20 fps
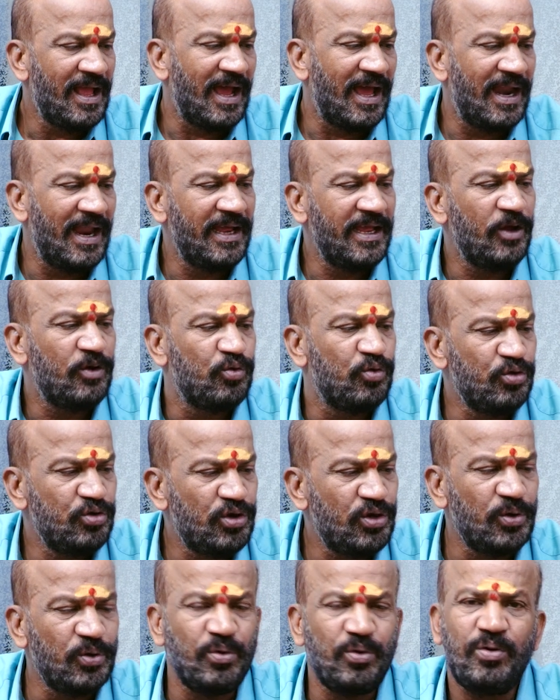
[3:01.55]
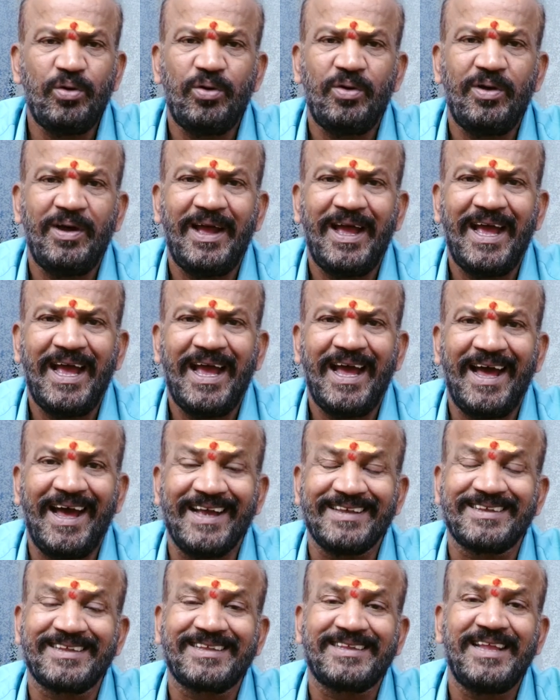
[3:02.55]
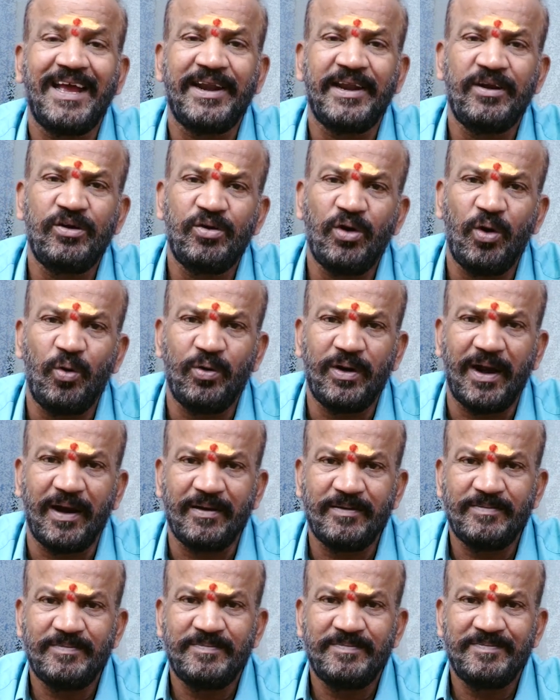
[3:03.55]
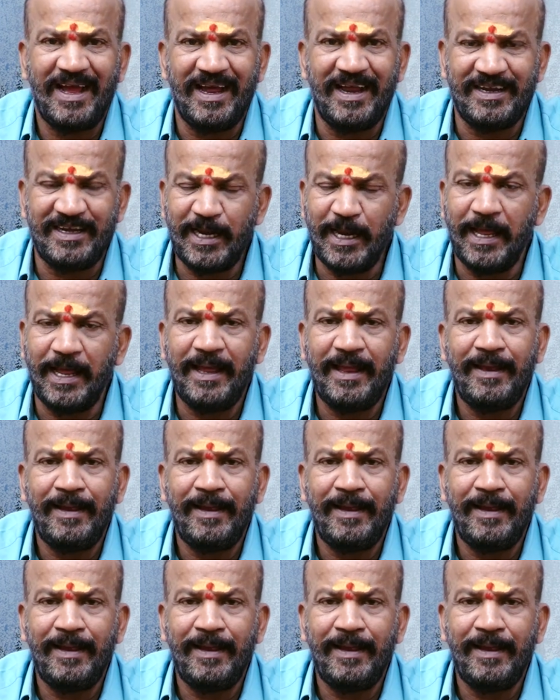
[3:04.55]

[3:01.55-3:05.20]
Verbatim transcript: అలాగే కుజుడు హస్త రెండులో ఉన్నాడు అంటే